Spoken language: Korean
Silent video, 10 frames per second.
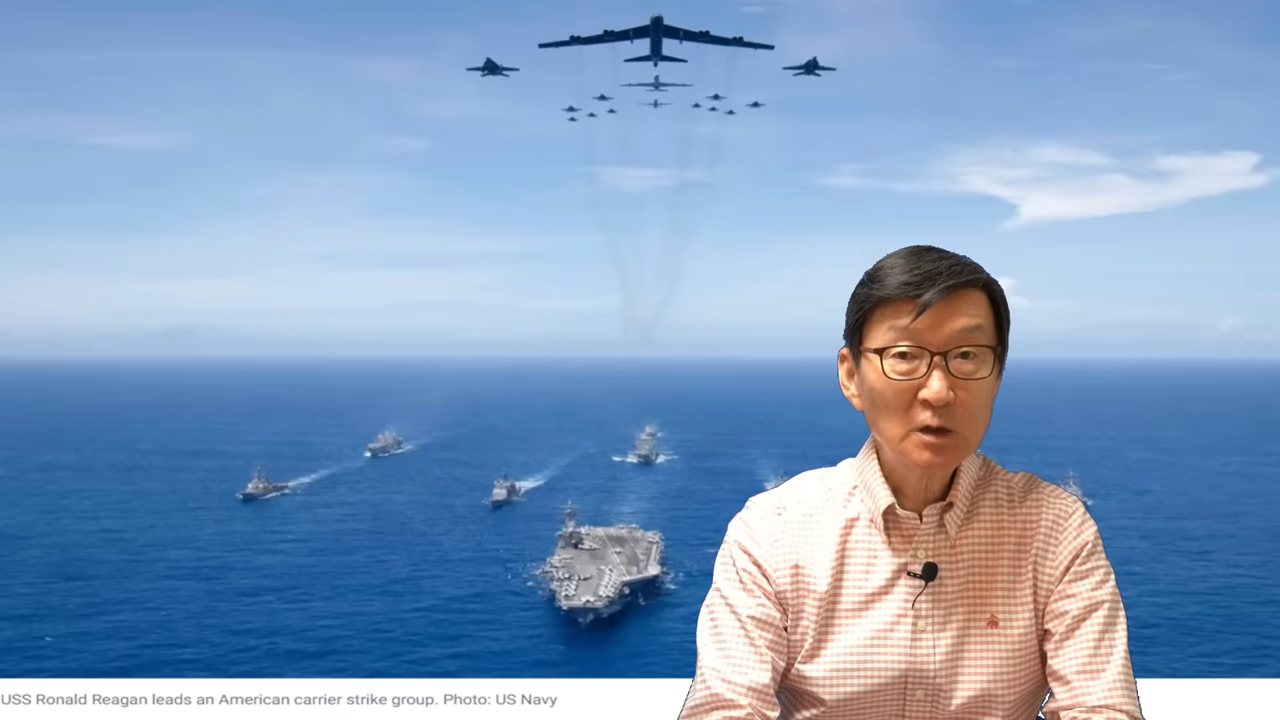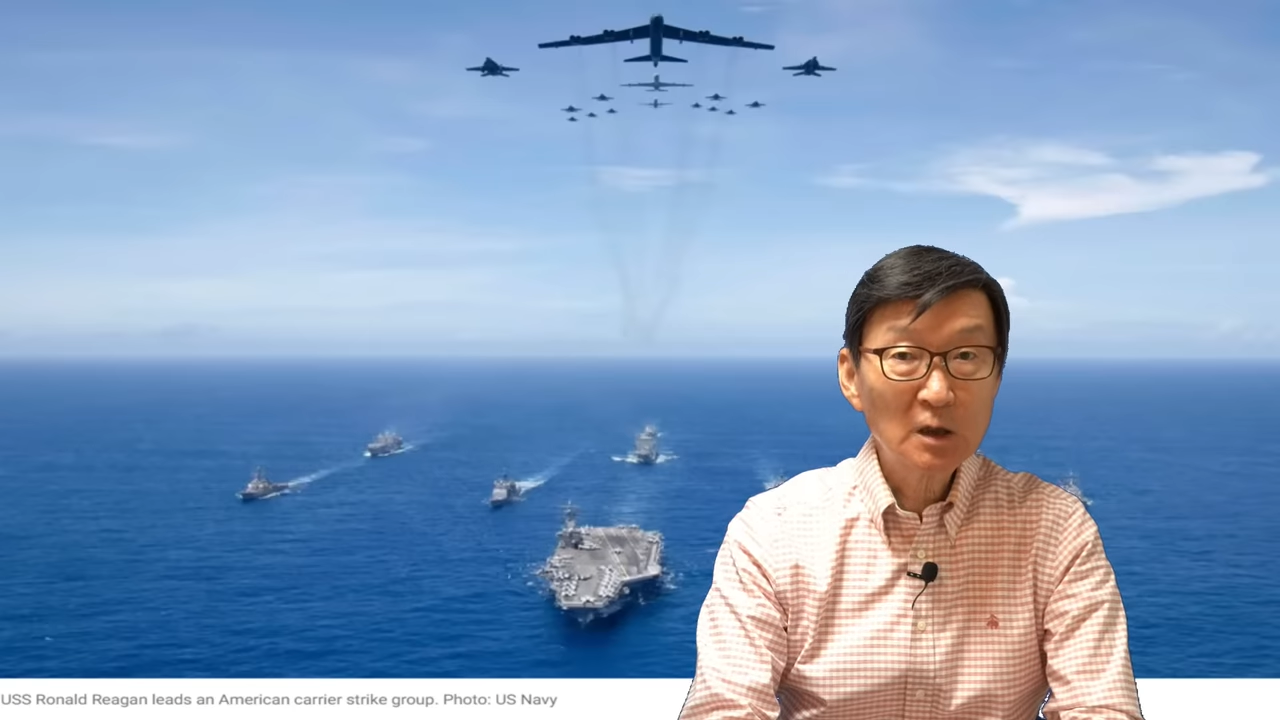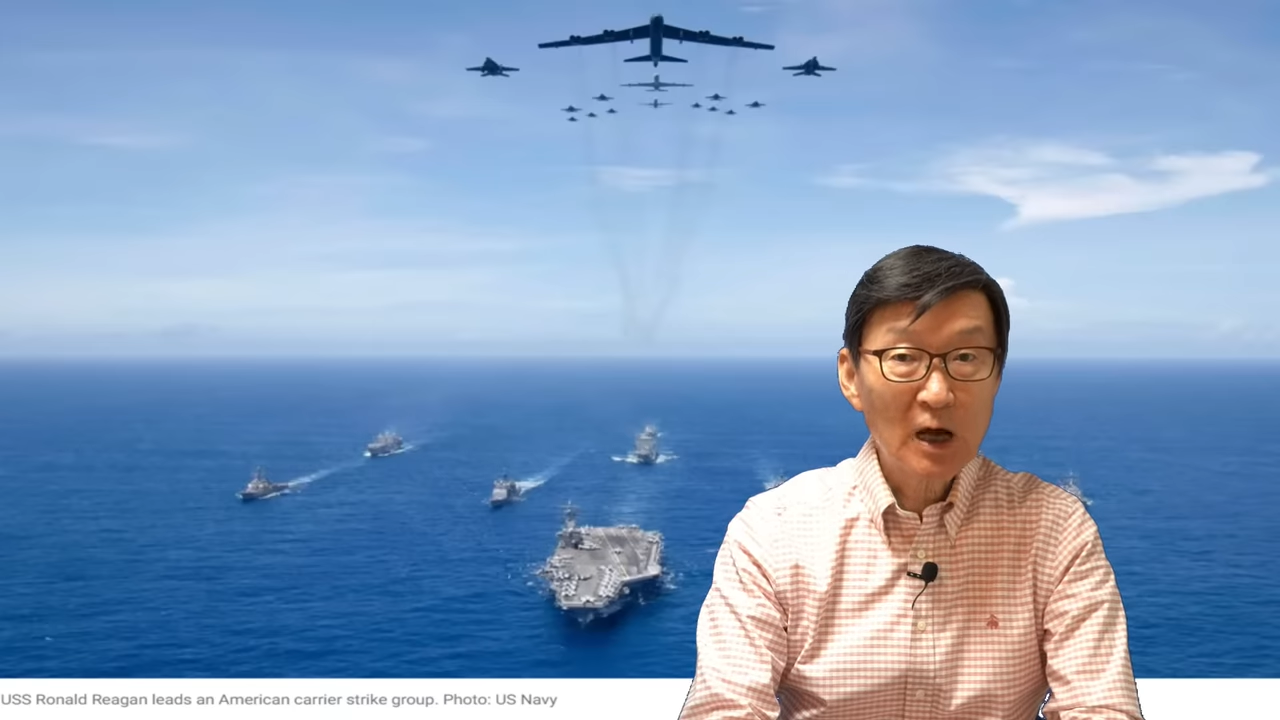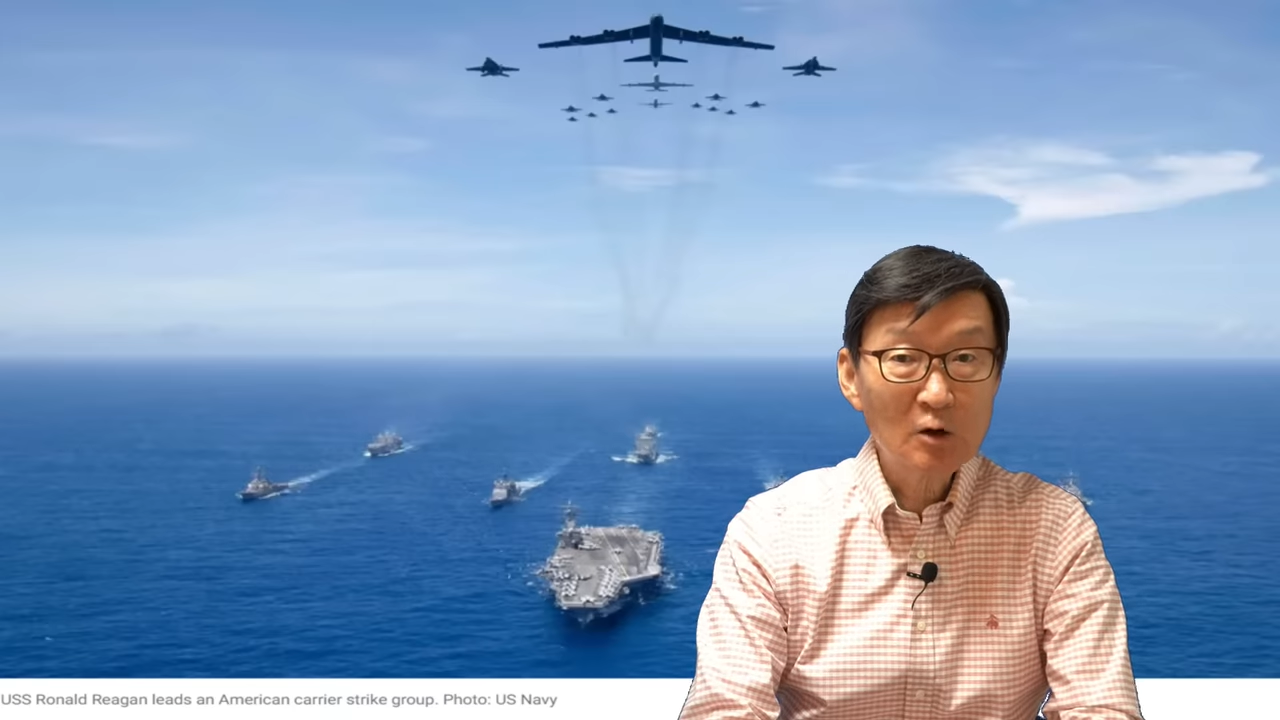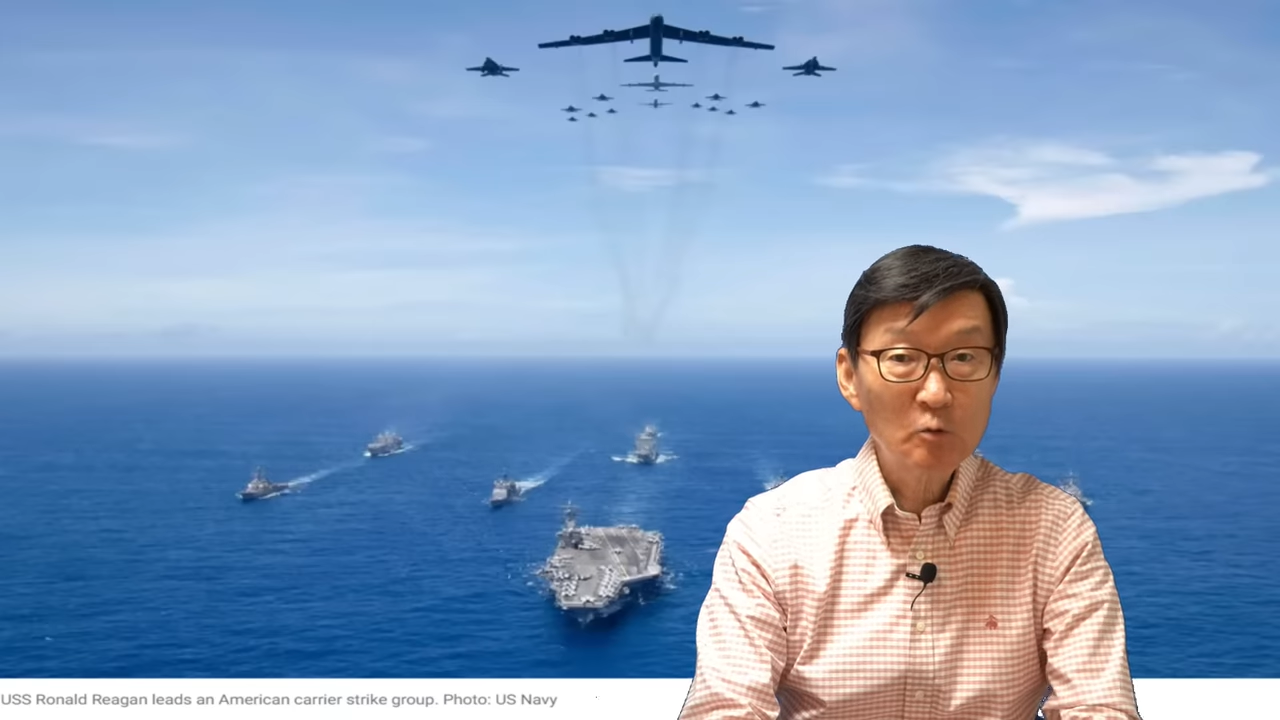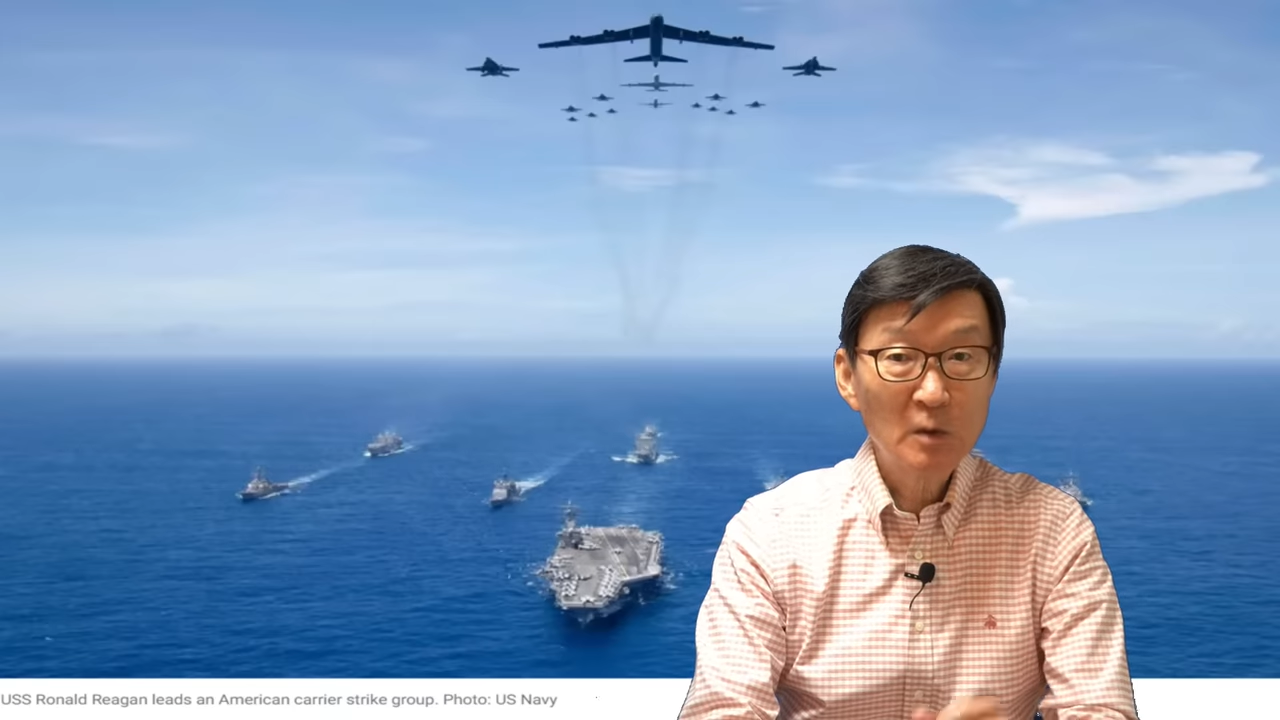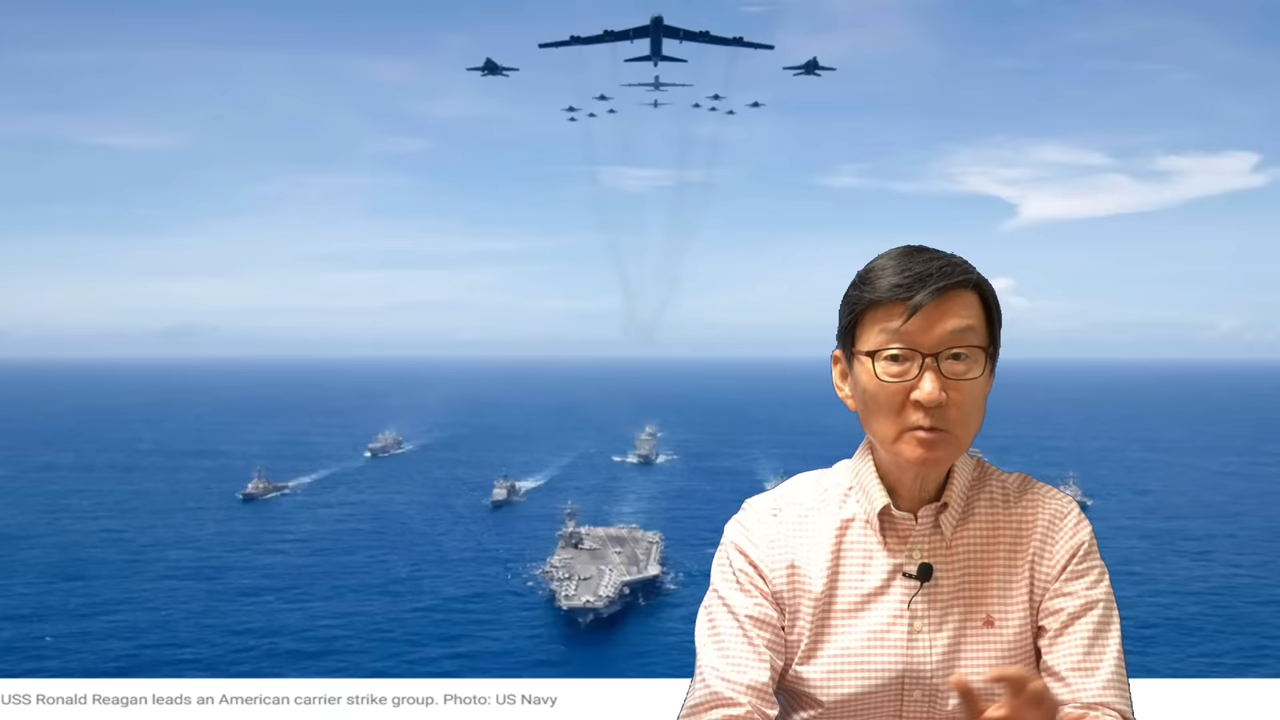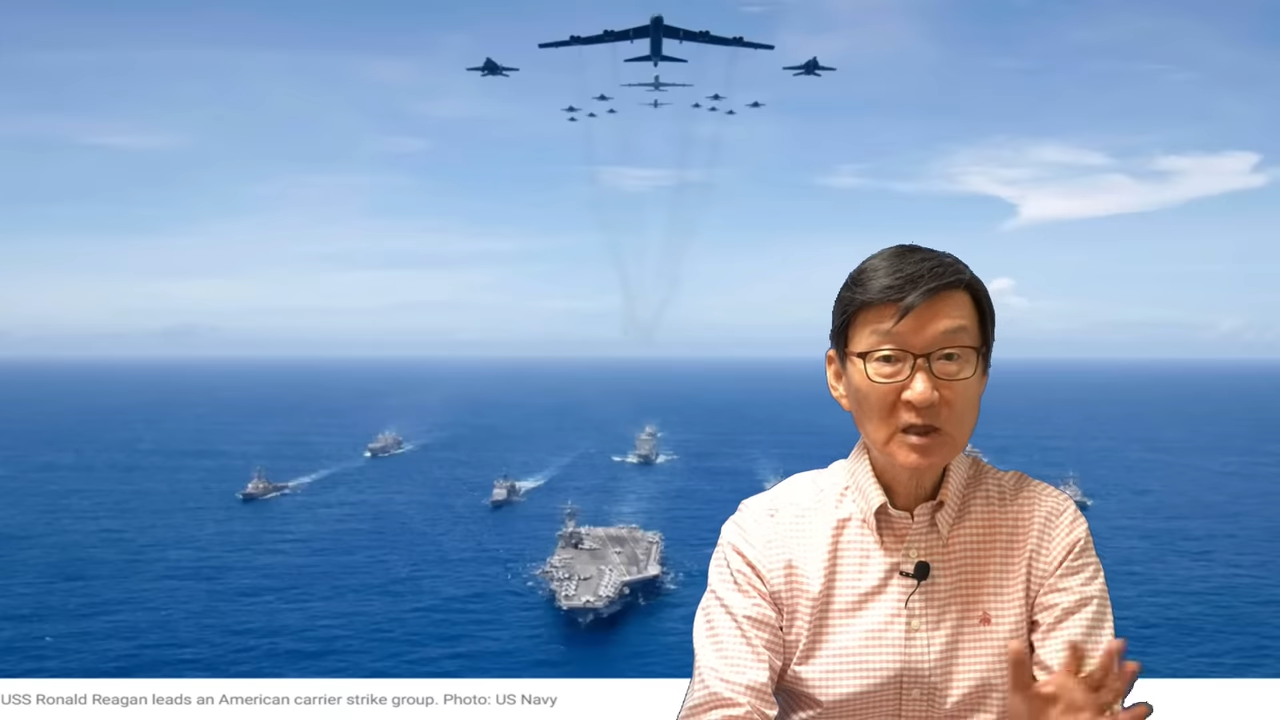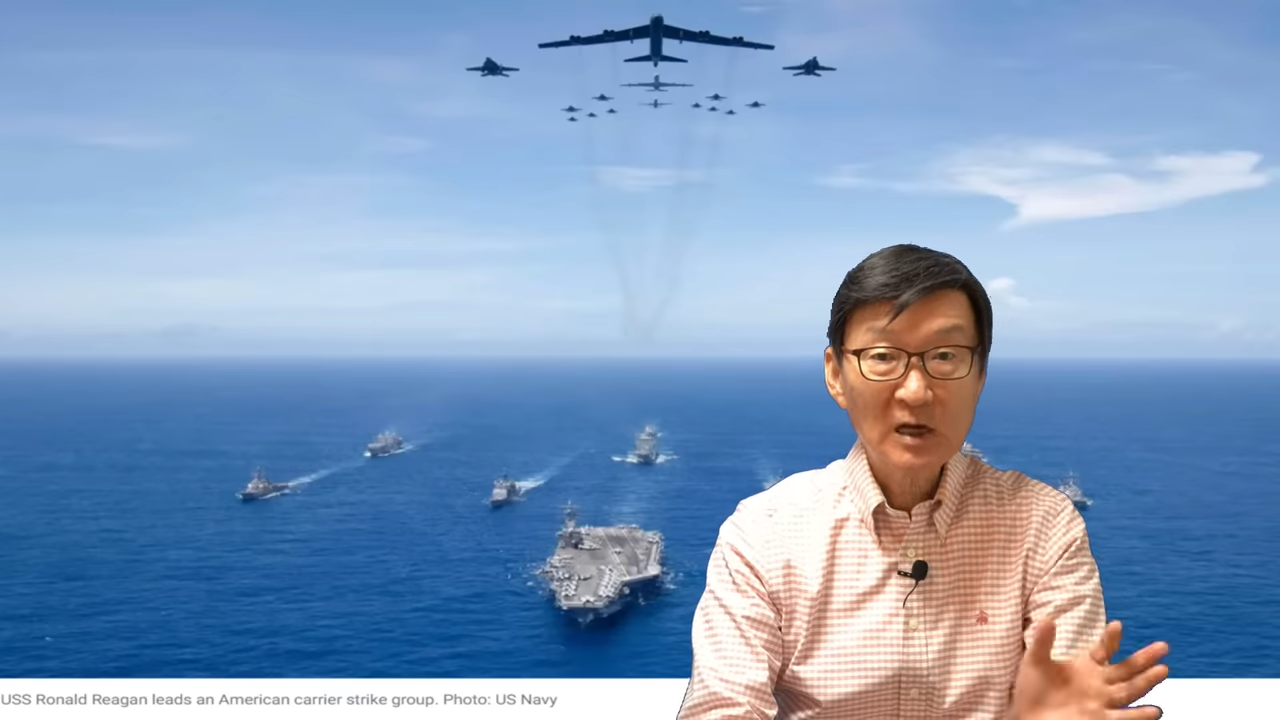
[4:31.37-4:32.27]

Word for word: 항공모함이 다